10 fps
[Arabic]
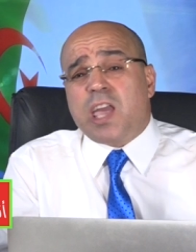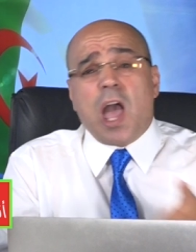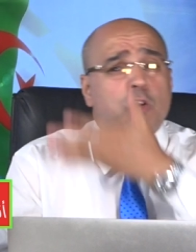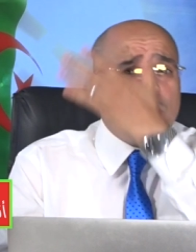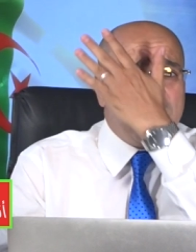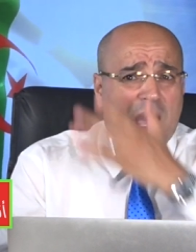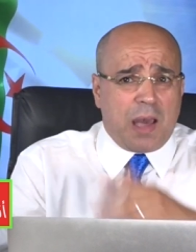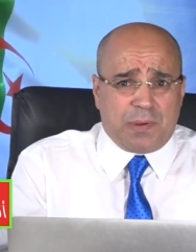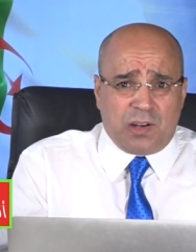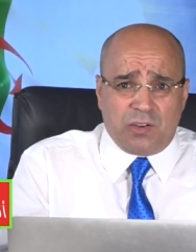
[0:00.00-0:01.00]
كانوا من
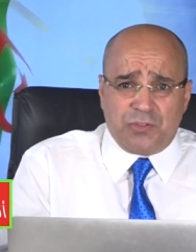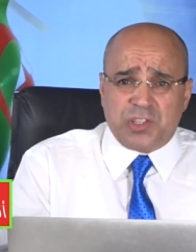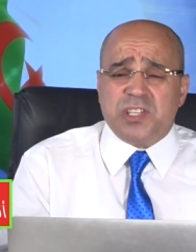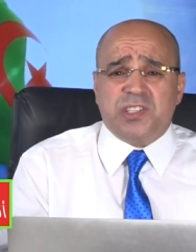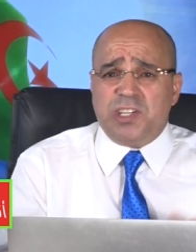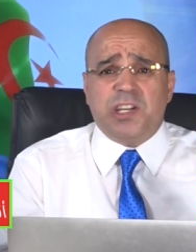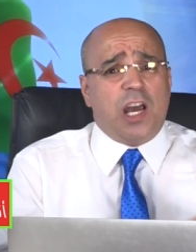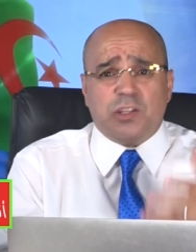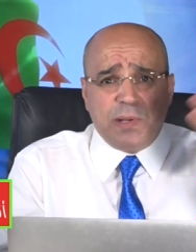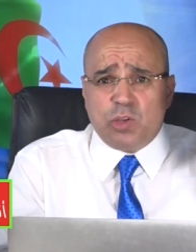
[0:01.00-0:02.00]
قبل في
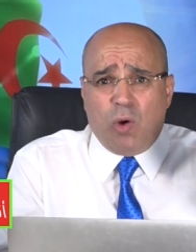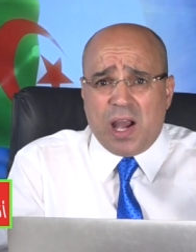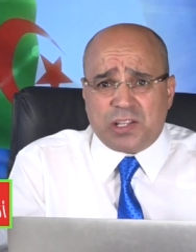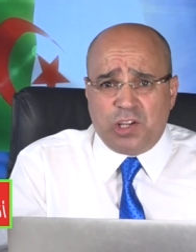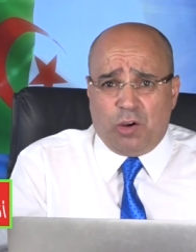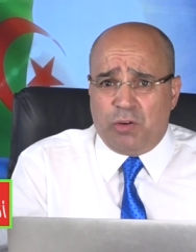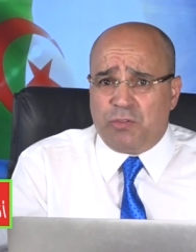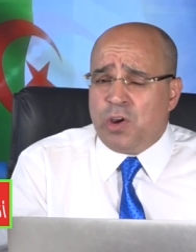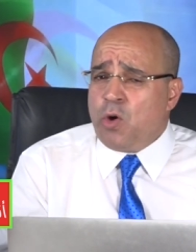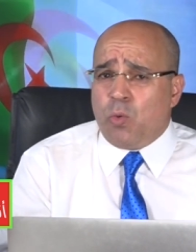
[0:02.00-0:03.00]
التسعينات من دعاة
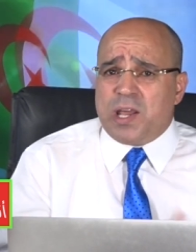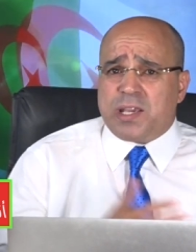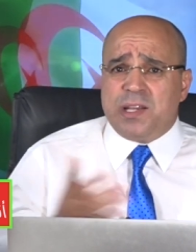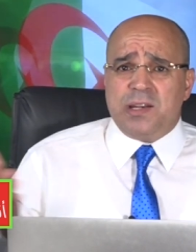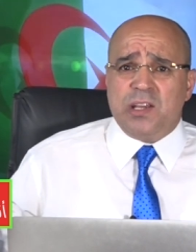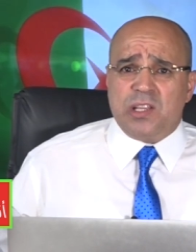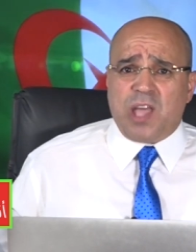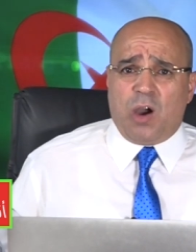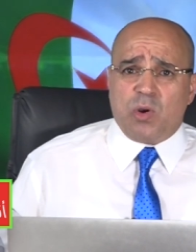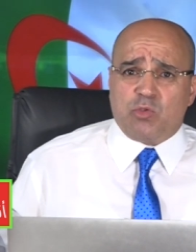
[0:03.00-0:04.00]
العنف ولكن
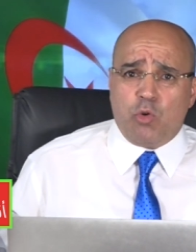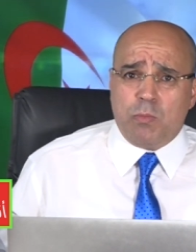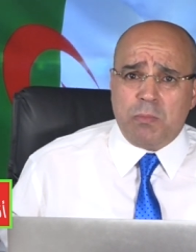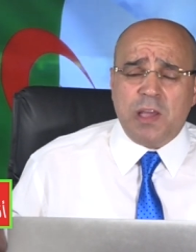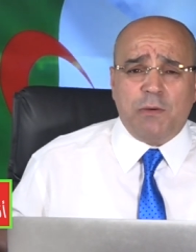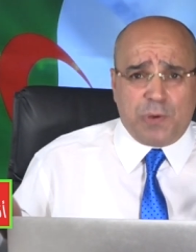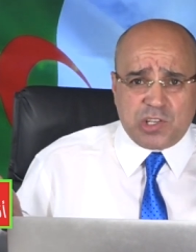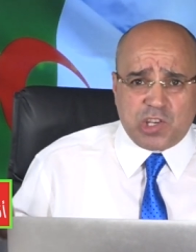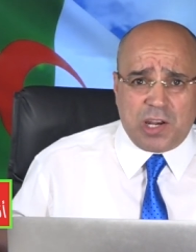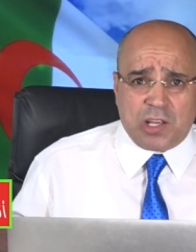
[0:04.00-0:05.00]
دعوتهم
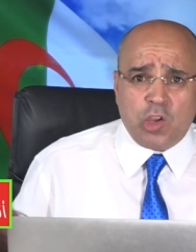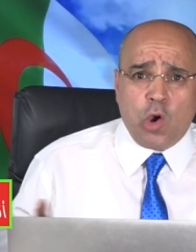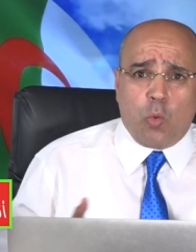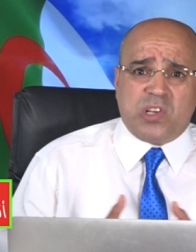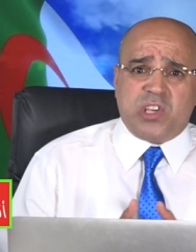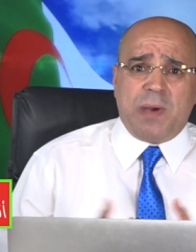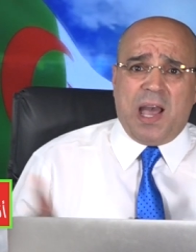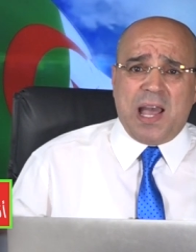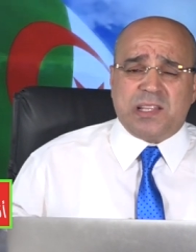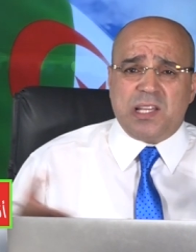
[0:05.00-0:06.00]
فشلت
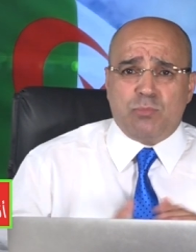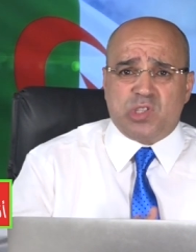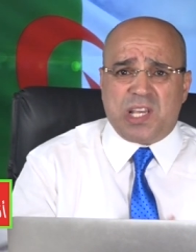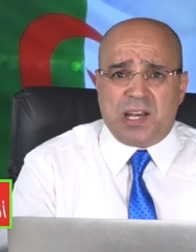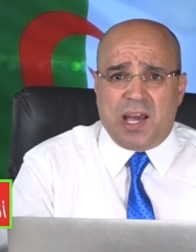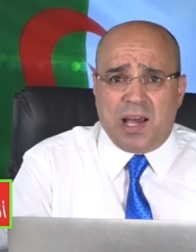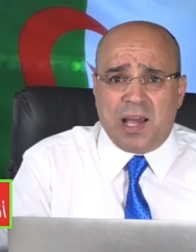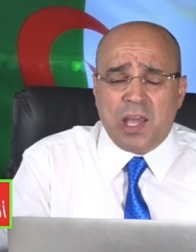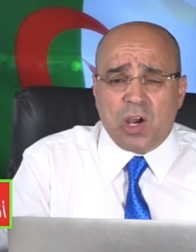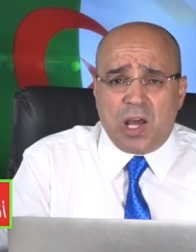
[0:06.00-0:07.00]
والجماعات
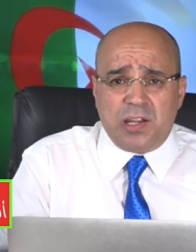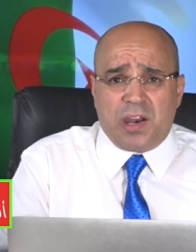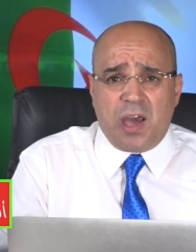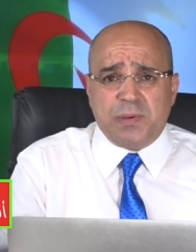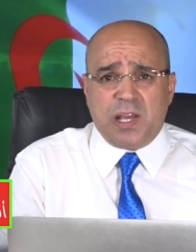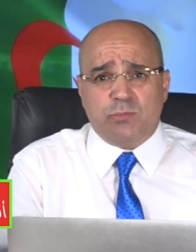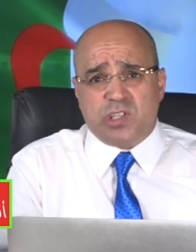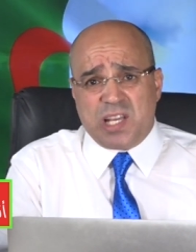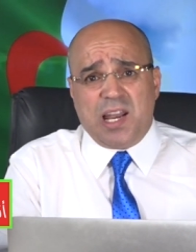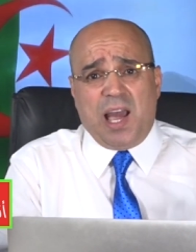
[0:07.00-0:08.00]
المسلحة الإرهابية
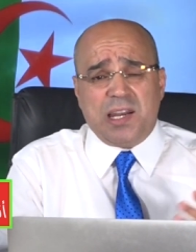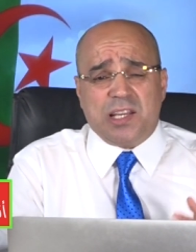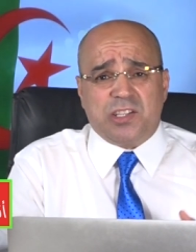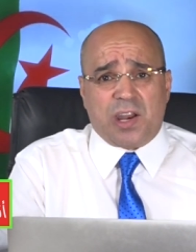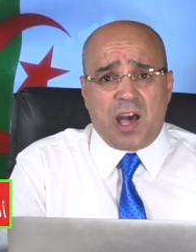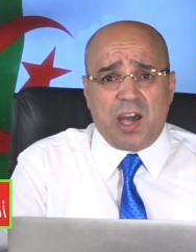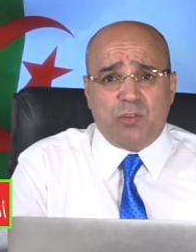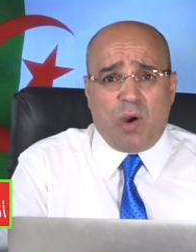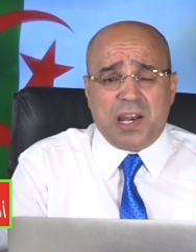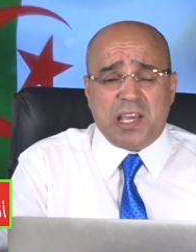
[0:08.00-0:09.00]
المسلحة التي
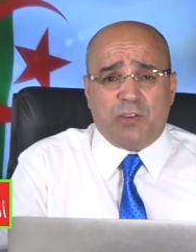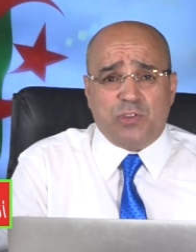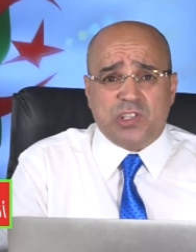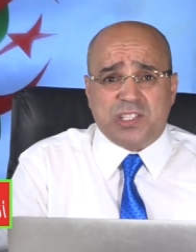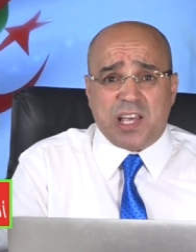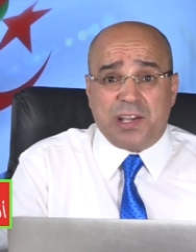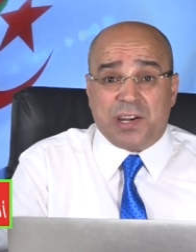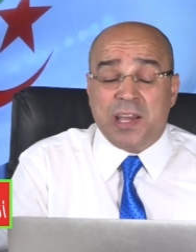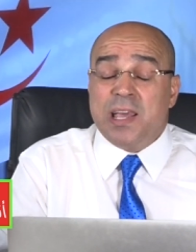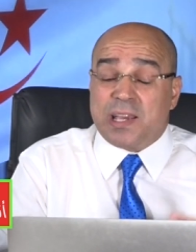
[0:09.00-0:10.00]
راهنوا عليها في
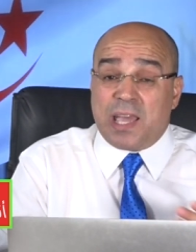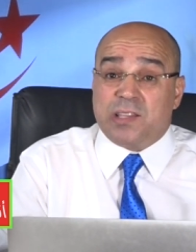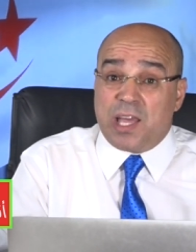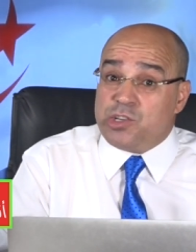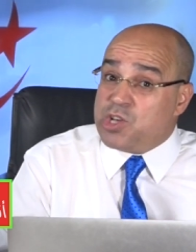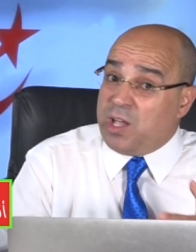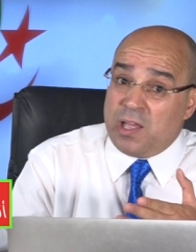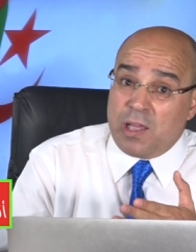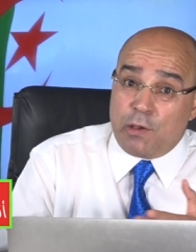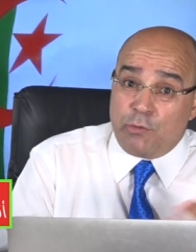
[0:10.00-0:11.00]
الجزائر كي تنجح
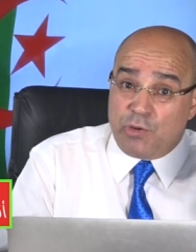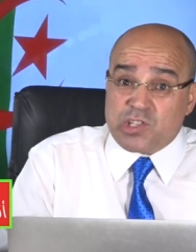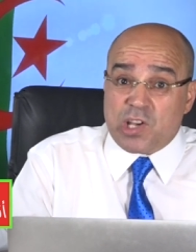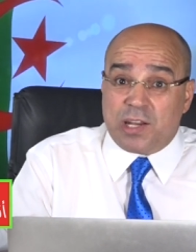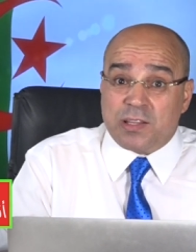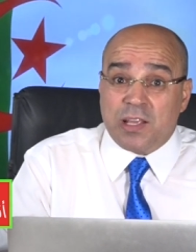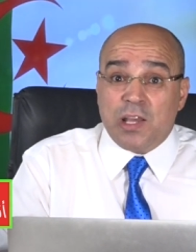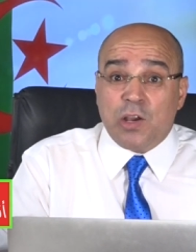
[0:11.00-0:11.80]
فشلت